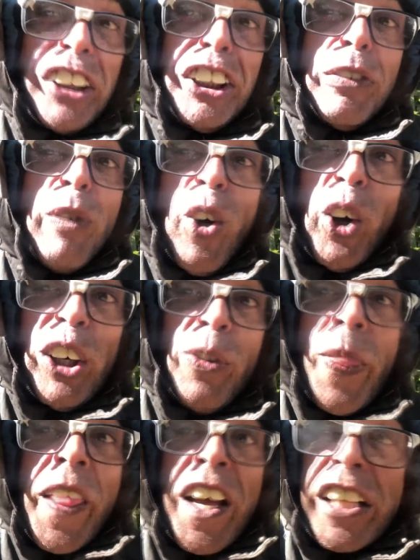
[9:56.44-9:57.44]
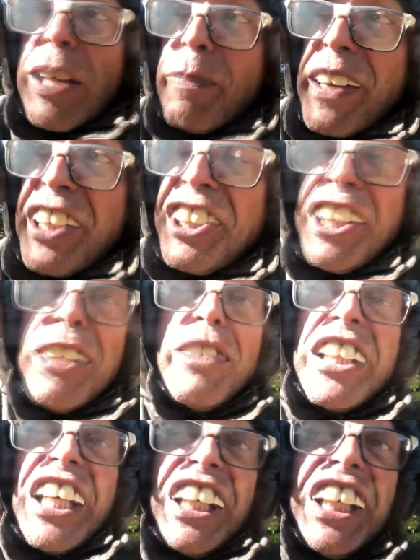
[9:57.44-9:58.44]
de molho. Tá aparecendo
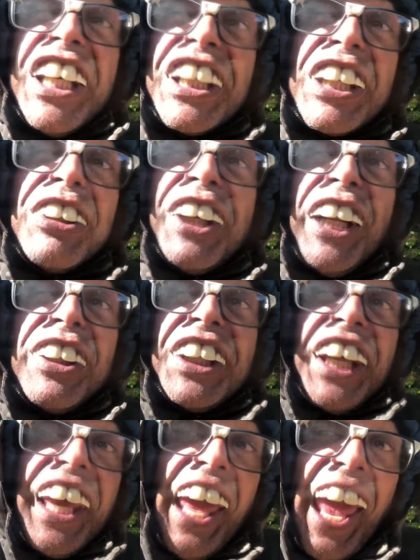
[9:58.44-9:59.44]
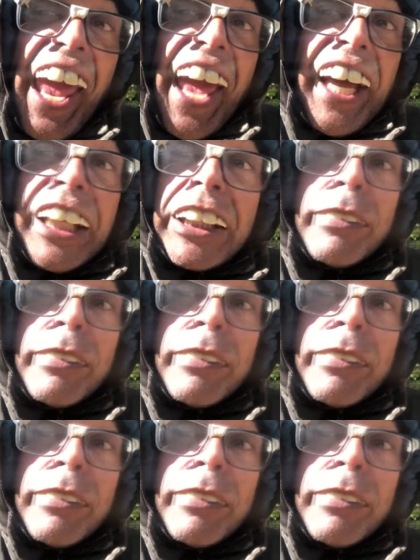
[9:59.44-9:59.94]
muita queda no grito de guerra,